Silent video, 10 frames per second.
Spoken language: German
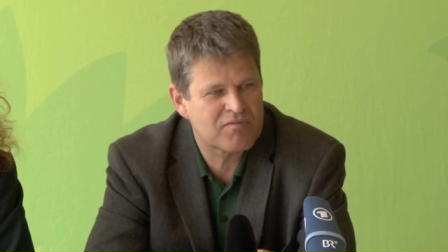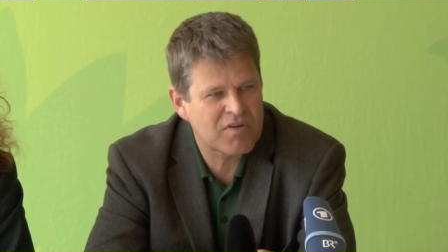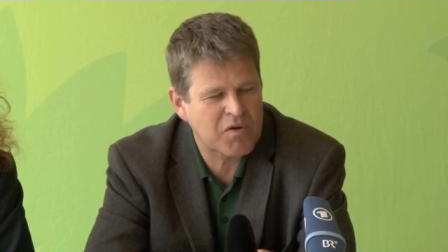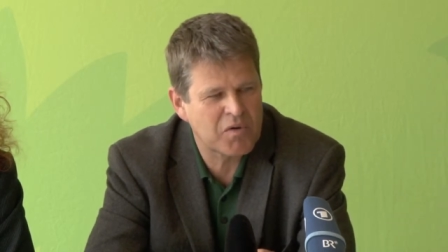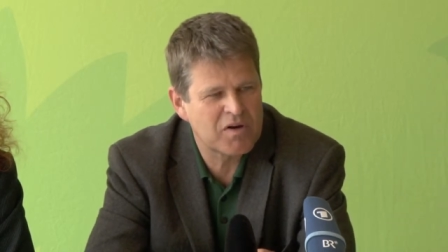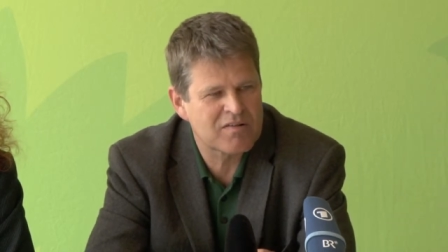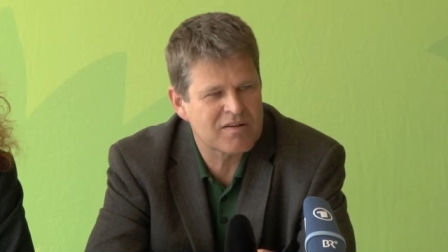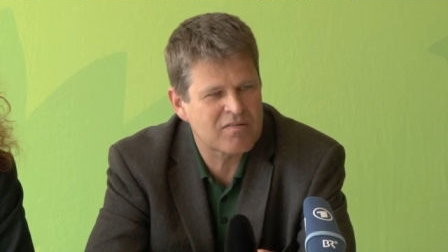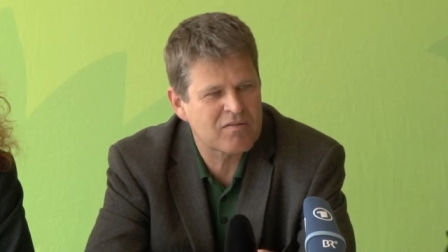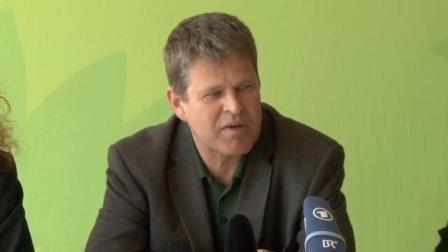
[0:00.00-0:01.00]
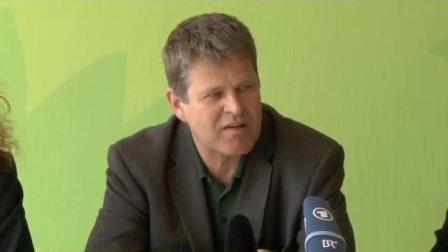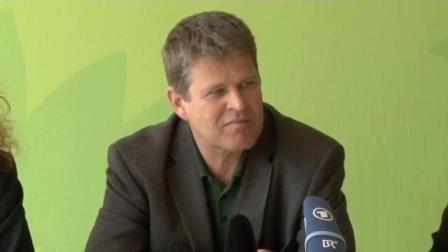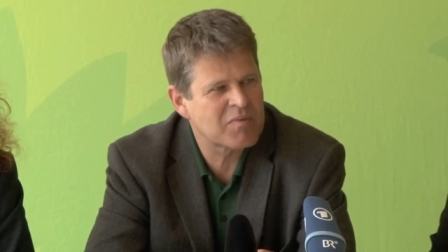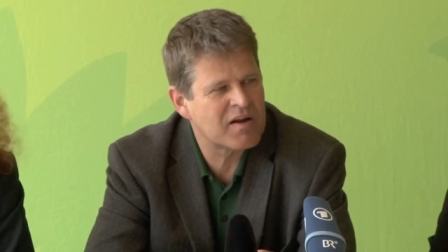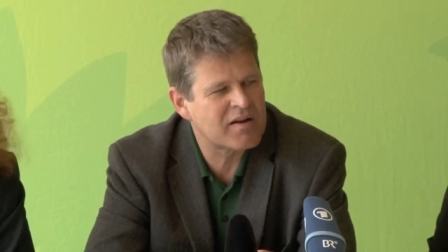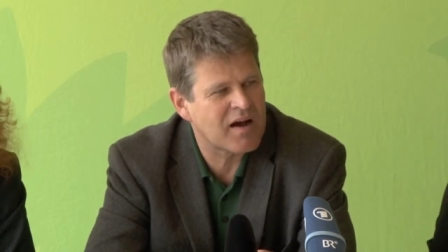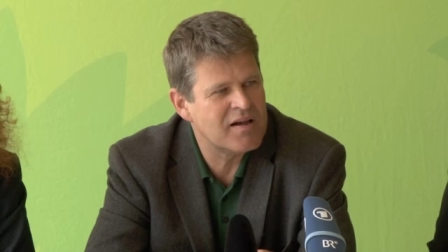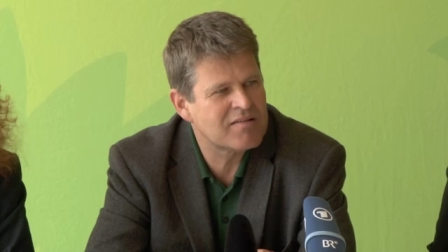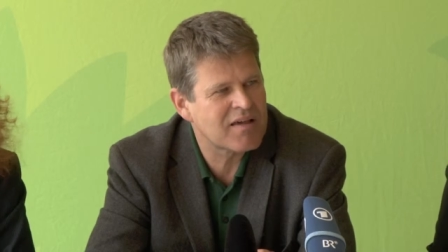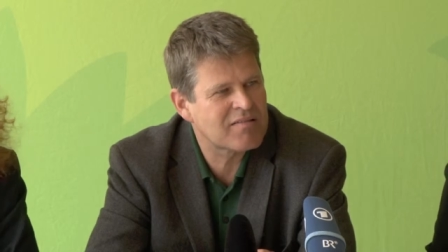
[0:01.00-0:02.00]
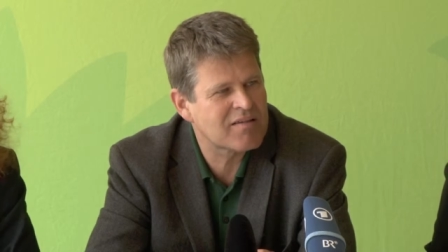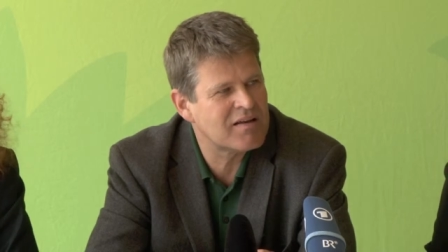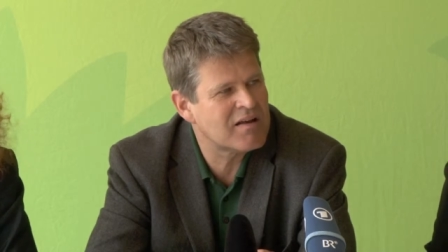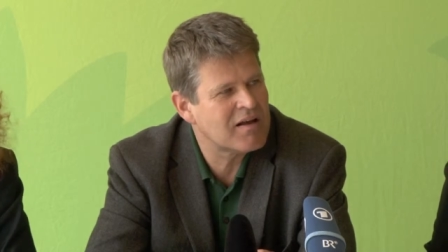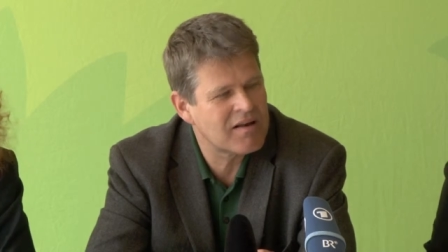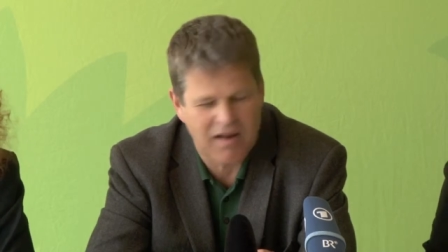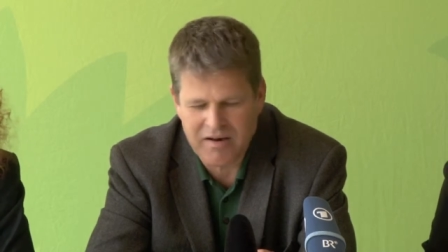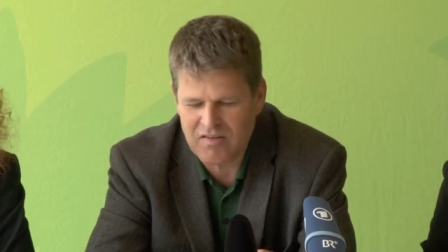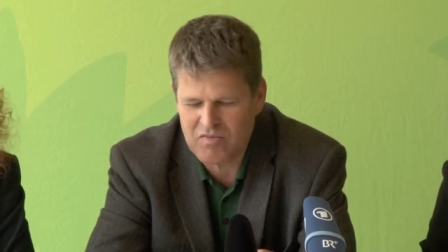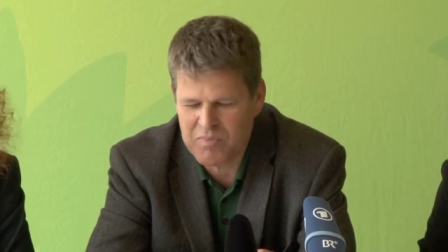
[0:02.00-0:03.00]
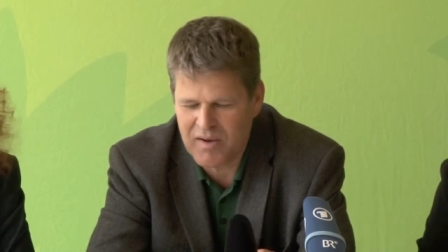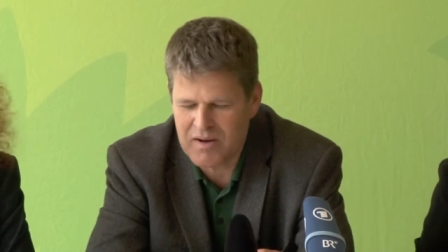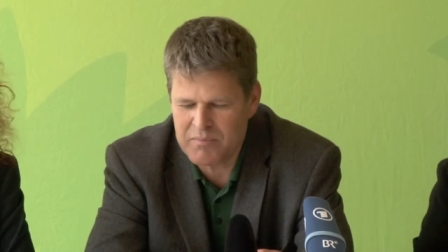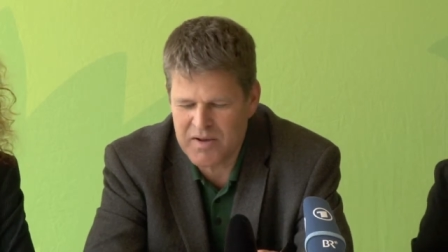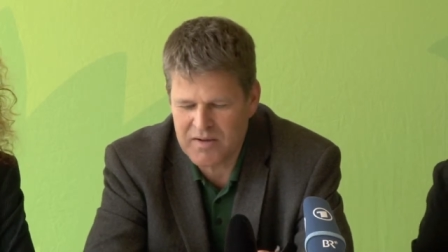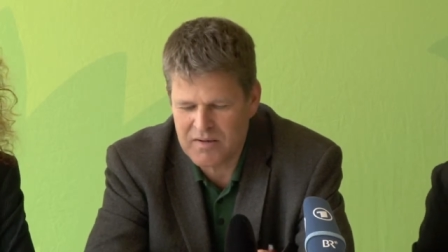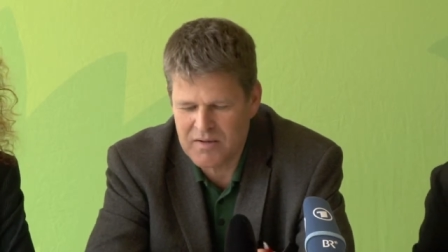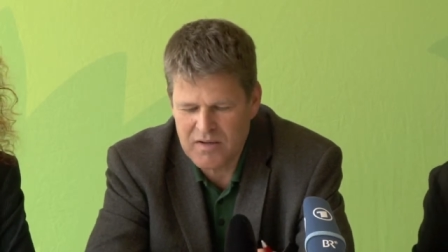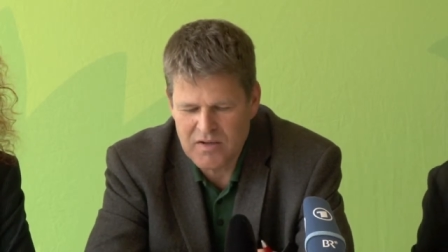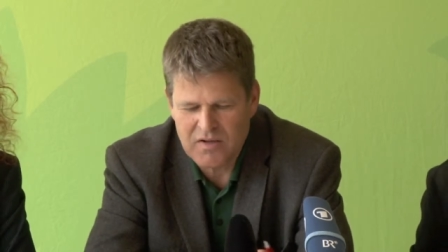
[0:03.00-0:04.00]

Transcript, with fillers: wir Grüne sind jetzt zum ersten Mal in allen 16 Landesparlamenten.